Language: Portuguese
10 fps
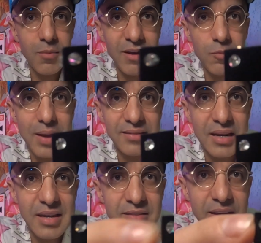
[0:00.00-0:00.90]
umas
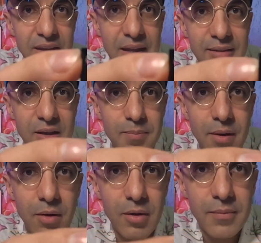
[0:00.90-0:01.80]
pedrinhas aqui na tampa,
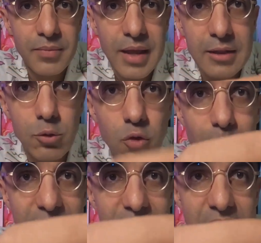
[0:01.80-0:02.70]
ó. É tudo
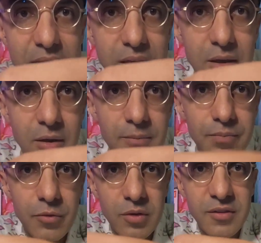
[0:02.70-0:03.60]
pedrinha aqui, ó.
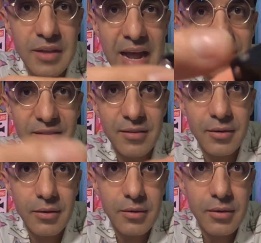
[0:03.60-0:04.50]
Strass.
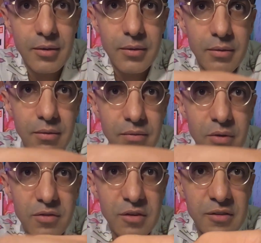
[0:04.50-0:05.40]

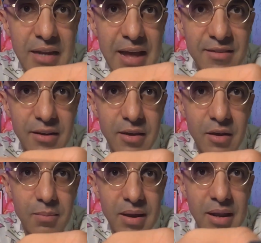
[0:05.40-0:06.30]
Dei uns strass
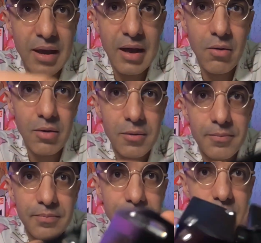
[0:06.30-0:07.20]
aqui, ó. Bem legal.
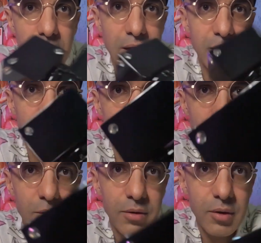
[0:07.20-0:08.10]
Olha isso,
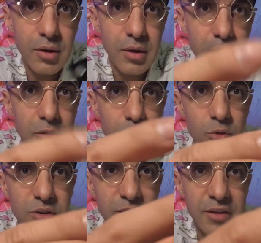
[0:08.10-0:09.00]
pessoal.
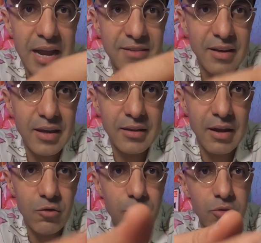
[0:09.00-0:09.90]
Tudo strass aqui,
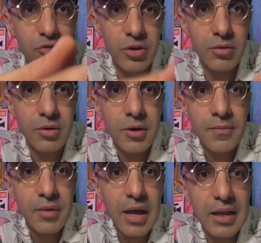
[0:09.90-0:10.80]
tá? Os pontinhos.
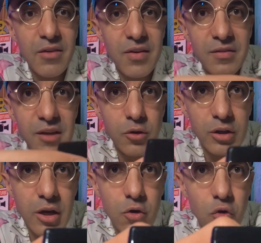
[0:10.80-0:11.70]
Aqui vem escrito
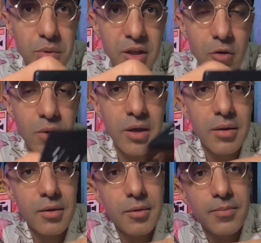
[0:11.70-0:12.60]
aqui Clube
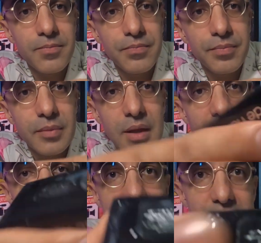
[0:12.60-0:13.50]
Denui.
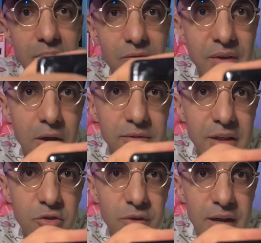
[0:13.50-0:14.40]
Aqui vem a
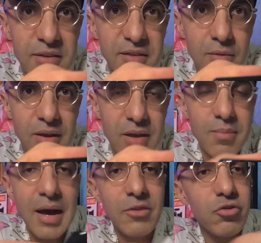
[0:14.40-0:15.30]
autentificação aqui
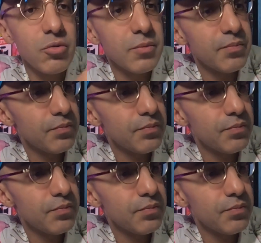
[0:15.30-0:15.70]
embaixo.